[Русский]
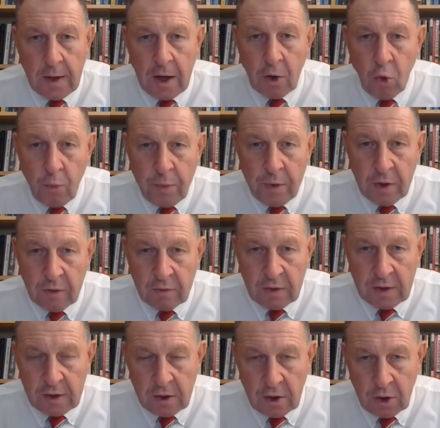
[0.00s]

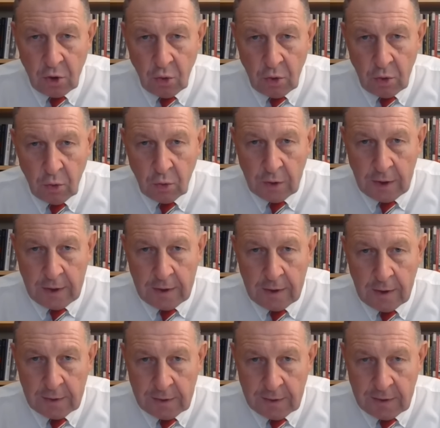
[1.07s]
оккупированной территории
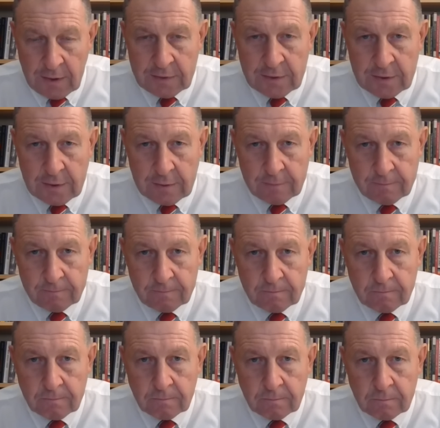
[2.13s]
Украины от агрессора
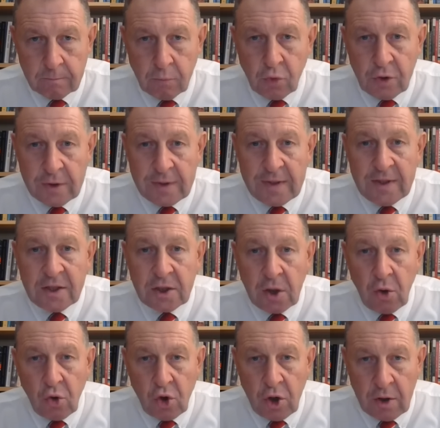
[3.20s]
будет
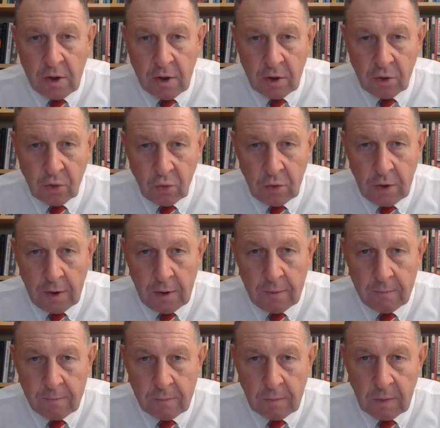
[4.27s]
исключительно
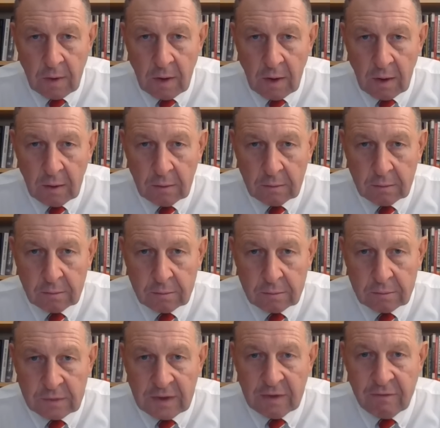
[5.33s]
трудно,
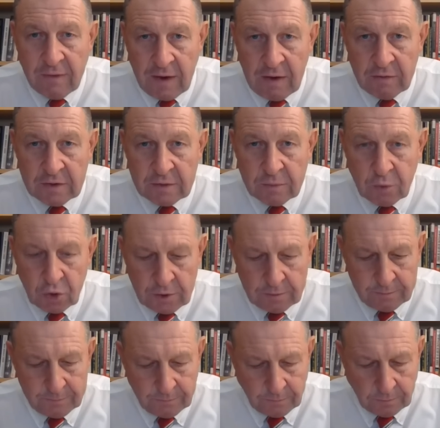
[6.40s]
едва ли
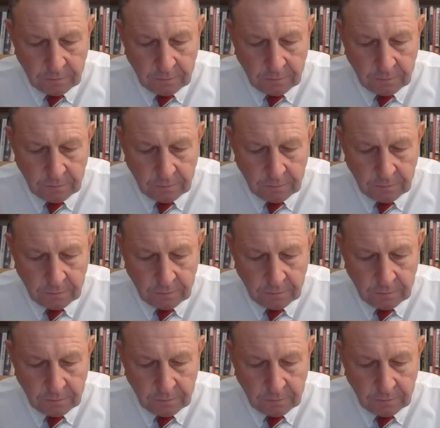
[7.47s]
возможно.